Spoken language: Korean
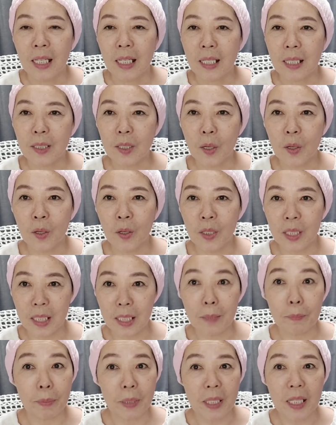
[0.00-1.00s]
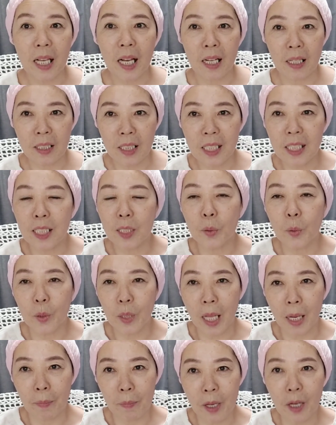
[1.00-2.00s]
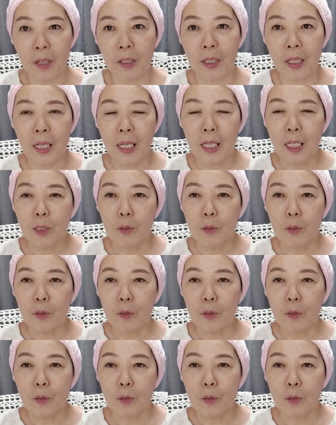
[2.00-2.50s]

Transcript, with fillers: 그래서 이 비가 그치고 나면